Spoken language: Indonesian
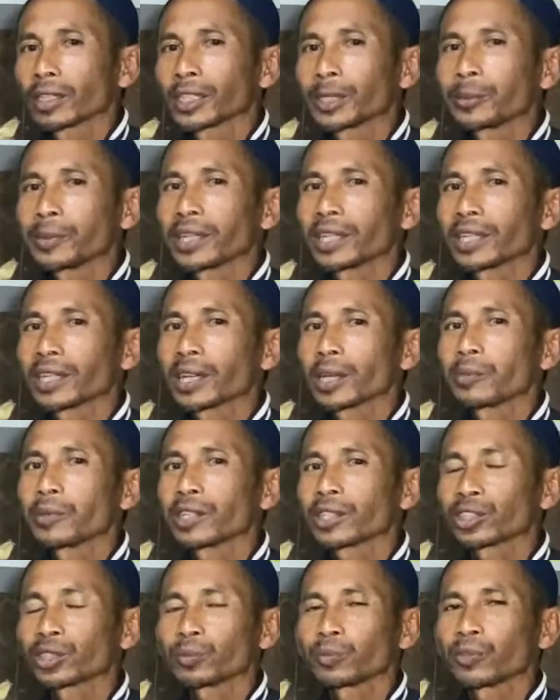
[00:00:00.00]
gimana
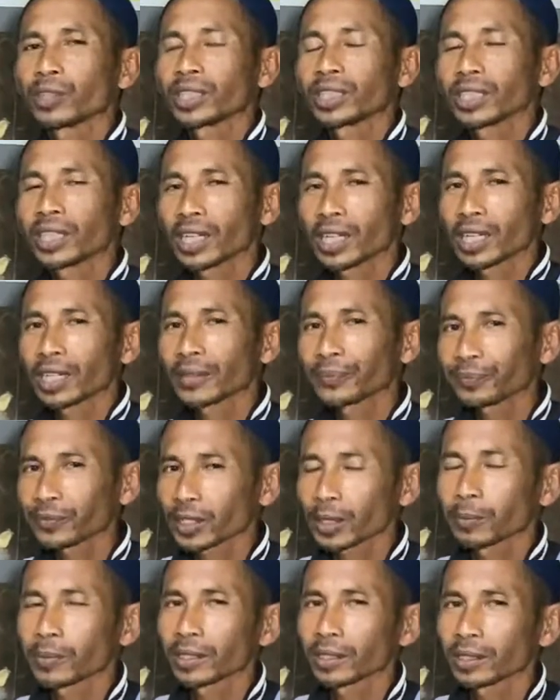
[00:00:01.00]
kabar semuanya,
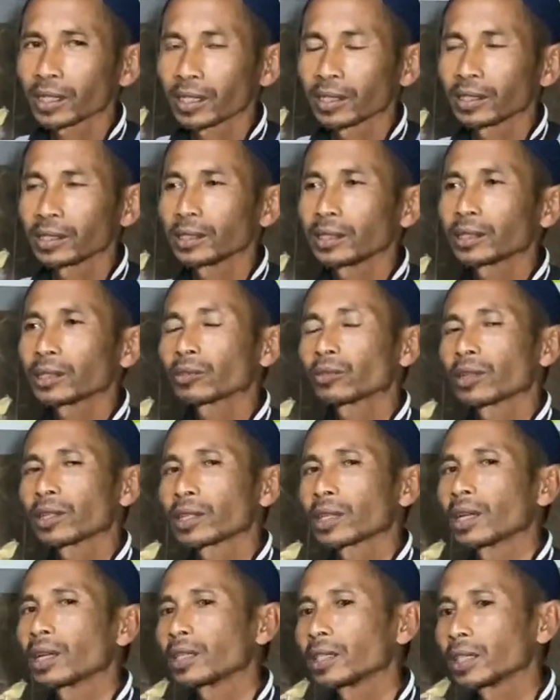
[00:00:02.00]
sahabat tani,
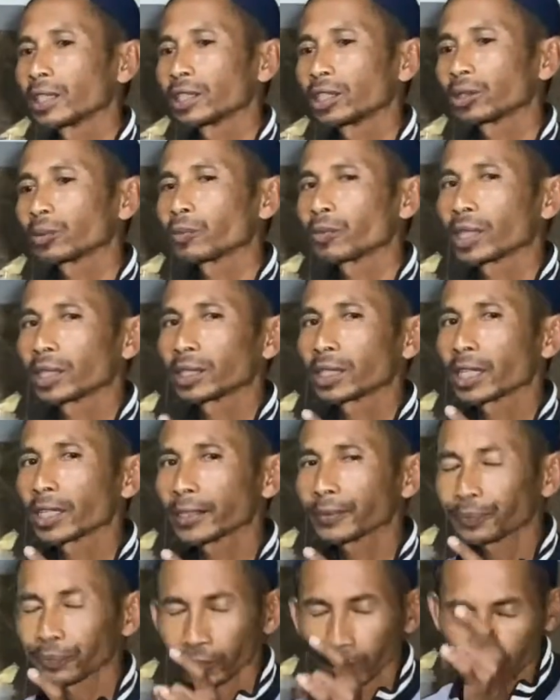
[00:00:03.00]
keluarga tani semuanya.
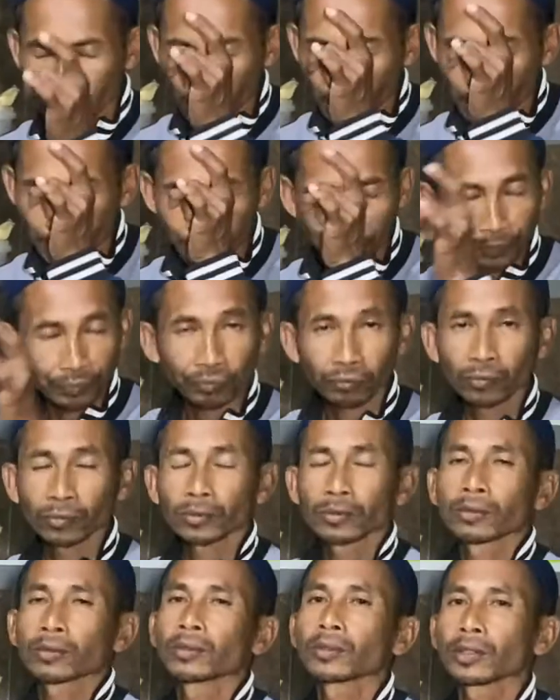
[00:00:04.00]
Salam
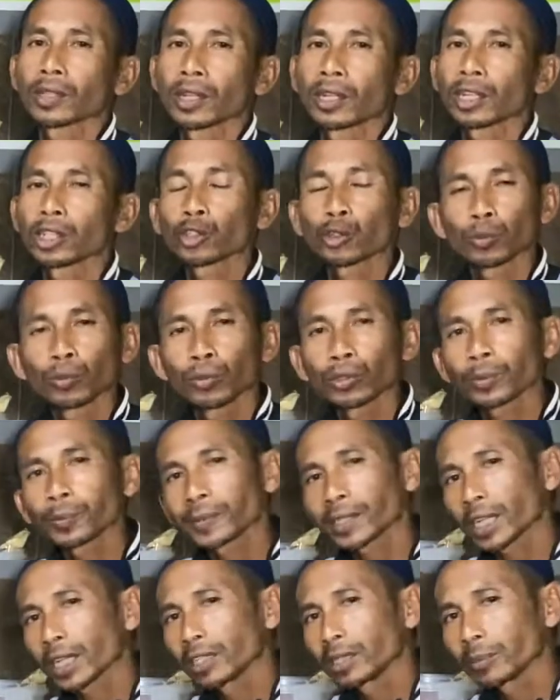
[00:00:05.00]
tanah subur,
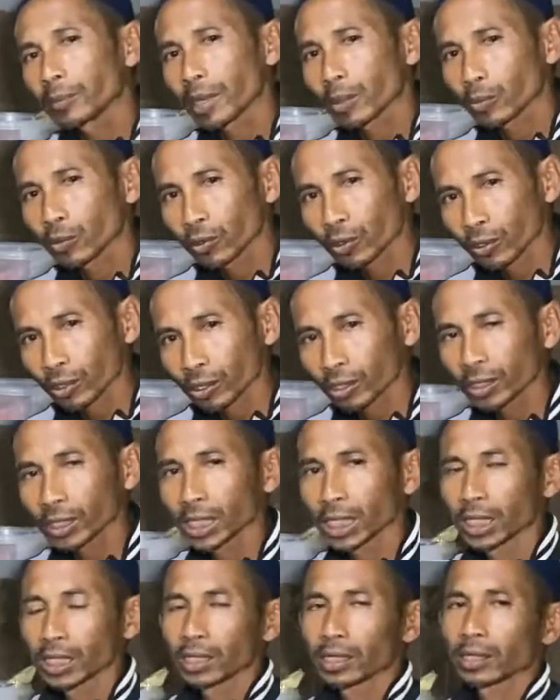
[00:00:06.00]
petani makmur.
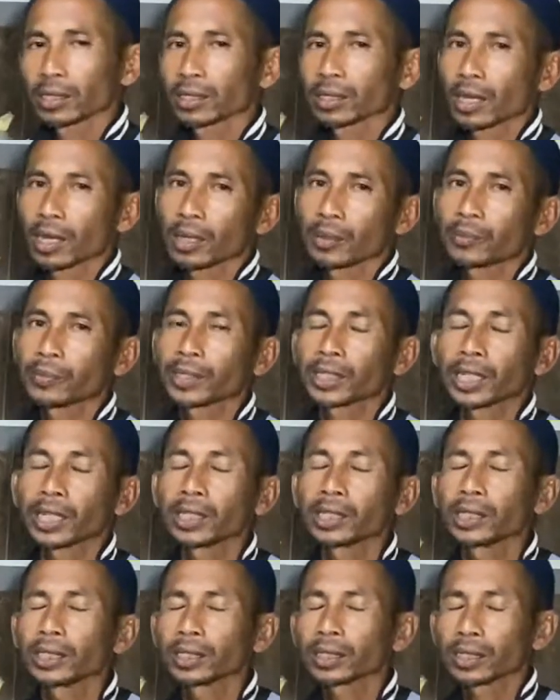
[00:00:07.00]
Salam
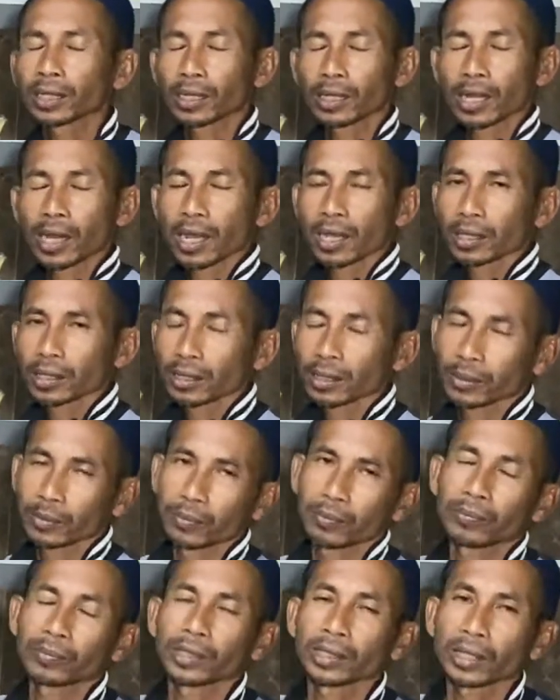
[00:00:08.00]
petani cerdas,
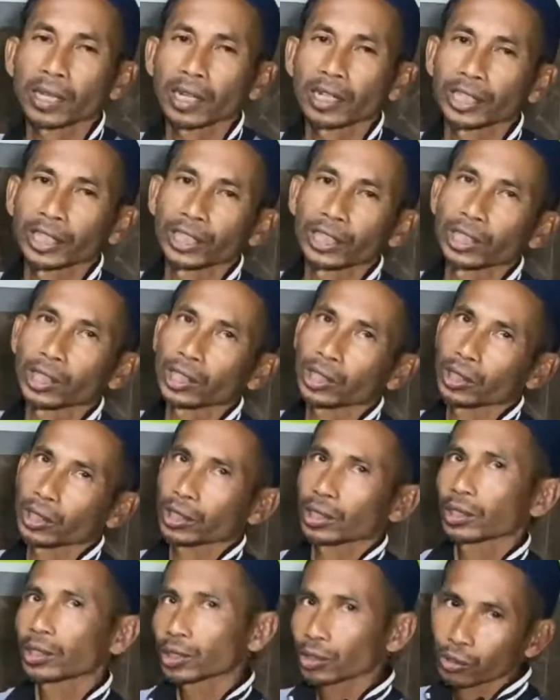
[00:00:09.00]
petani
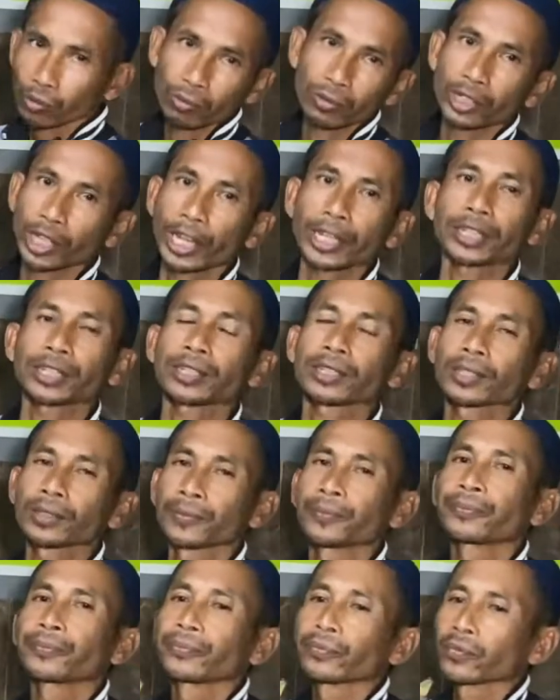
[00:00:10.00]
sukses.
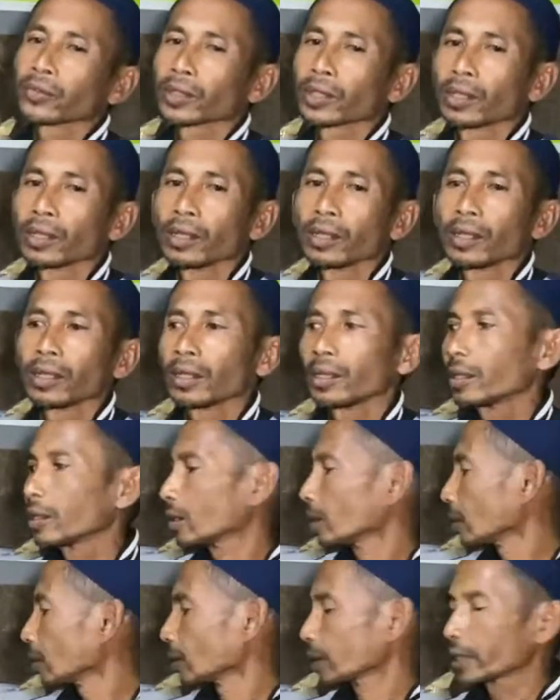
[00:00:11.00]

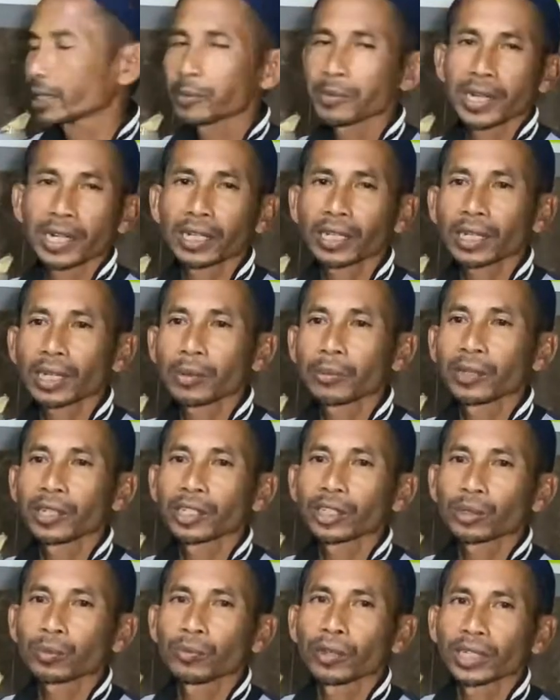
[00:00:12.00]
Uh, gimana kabar
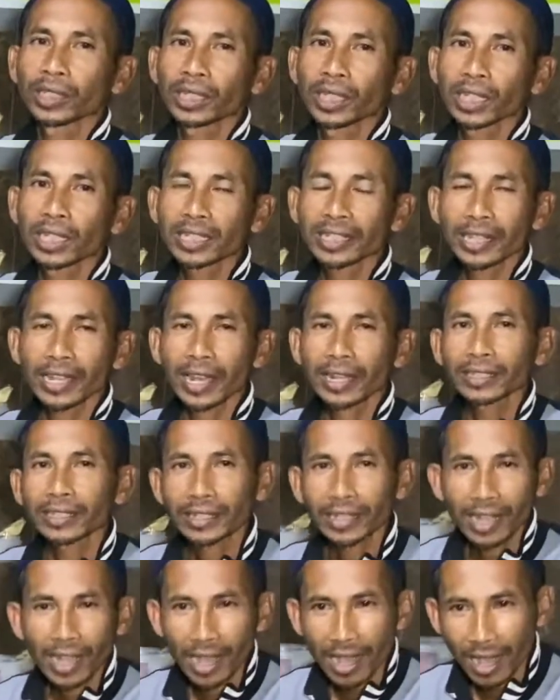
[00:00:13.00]
semuanya?
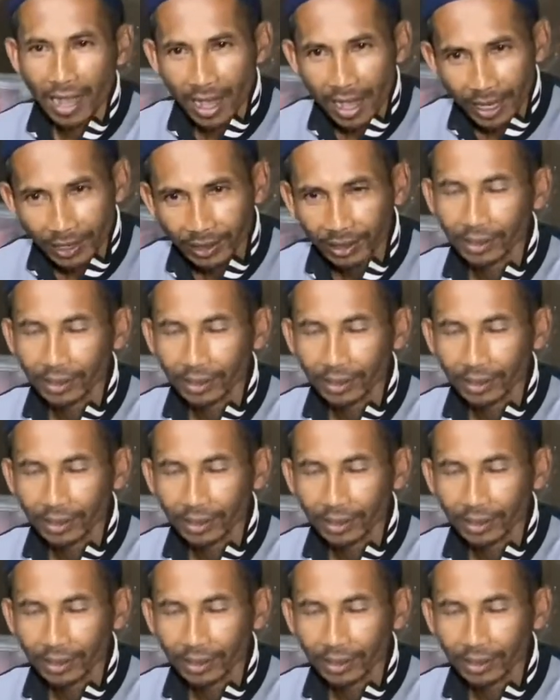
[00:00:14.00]
Sehat-sehat